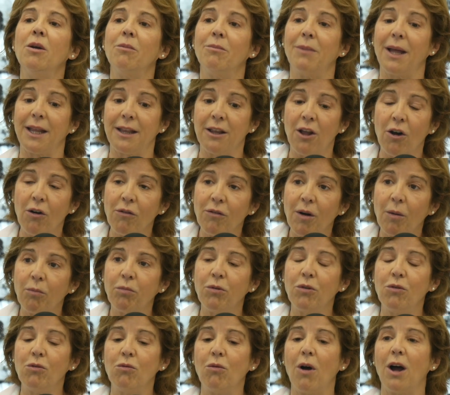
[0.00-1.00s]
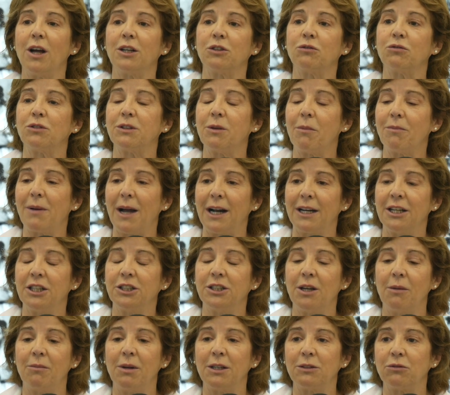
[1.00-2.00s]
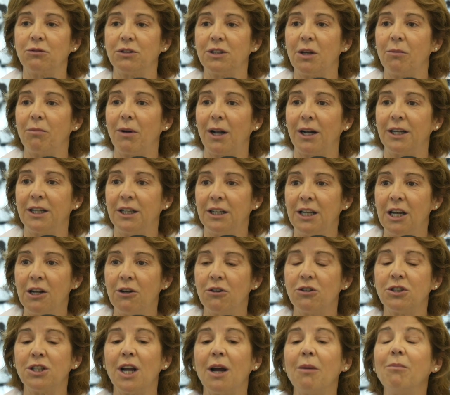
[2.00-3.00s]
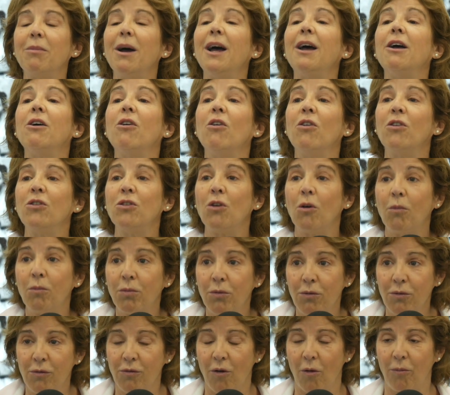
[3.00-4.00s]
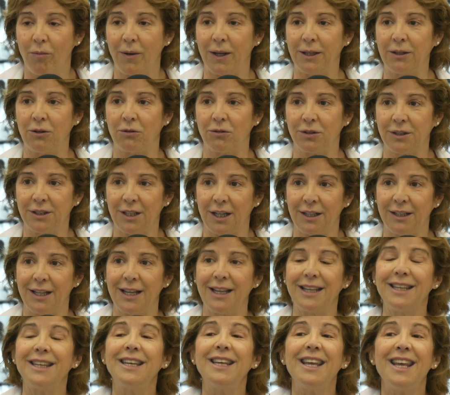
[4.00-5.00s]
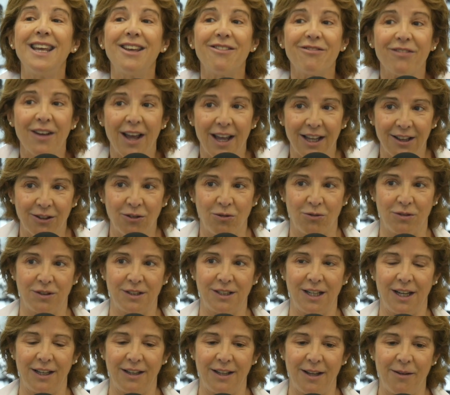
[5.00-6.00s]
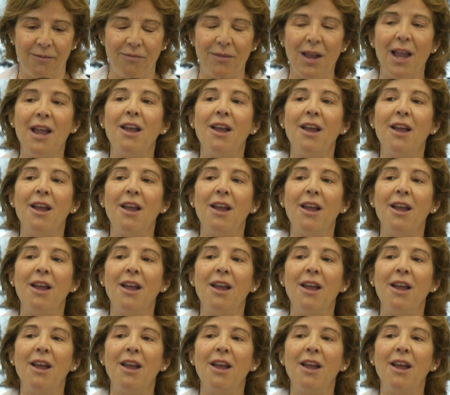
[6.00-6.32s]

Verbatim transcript: Maintenant, on va plus loin. Je vous ai parlé de Jabez, je vous ai parlé d'île de Gerba. Eux non plus vont pas être concernés. Qui va être concerné